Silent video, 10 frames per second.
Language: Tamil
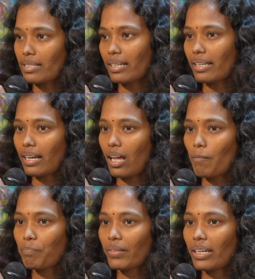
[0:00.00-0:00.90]

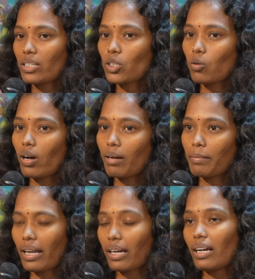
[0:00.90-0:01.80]
சிலர்லாம் என்ன சொல்லுவாங்க
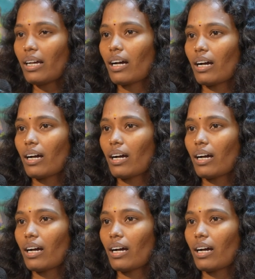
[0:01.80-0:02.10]
அப்படின்னாக்கா